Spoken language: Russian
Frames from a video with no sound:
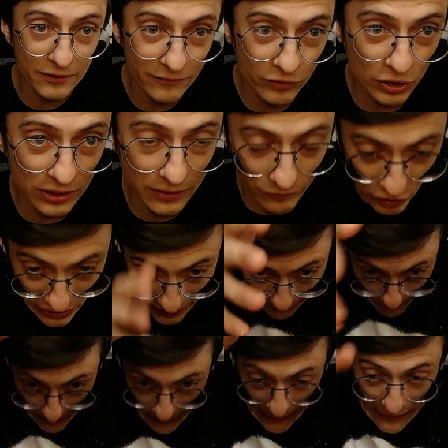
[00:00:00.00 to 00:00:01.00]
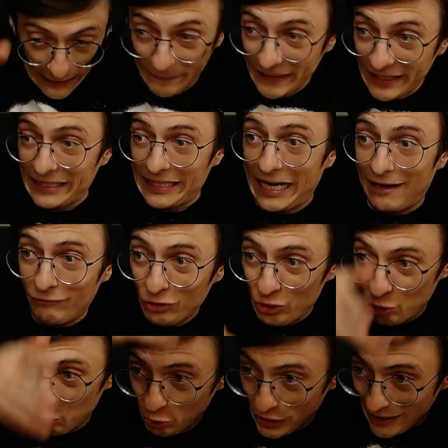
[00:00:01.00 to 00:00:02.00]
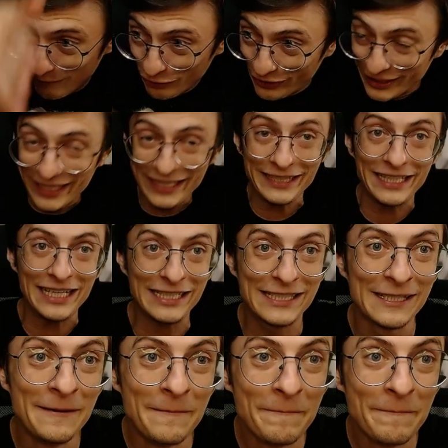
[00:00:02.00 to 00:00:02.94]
вот, вот как бы на меня, вот сюда, вот на нас.